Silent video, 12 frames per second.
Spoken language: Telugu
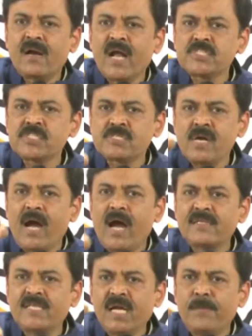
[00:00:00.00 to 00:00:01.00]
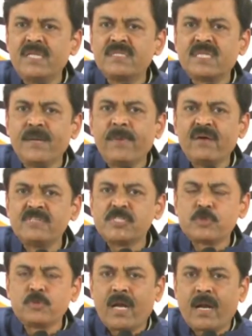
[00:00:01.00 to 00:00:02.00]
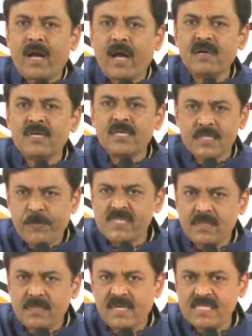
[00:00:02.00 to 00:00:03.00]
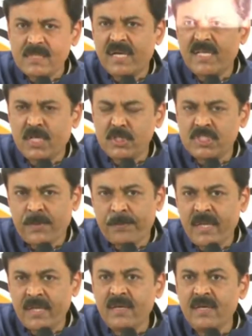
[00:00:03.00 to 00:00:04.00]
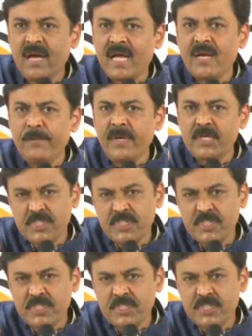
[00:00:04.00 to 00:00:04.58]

రాష్ట్ర ఆర్థిక మంత్రి భావిస్తున్నారా స్పష్టంగా సమాధానం చెప్పాలి అలా మీరు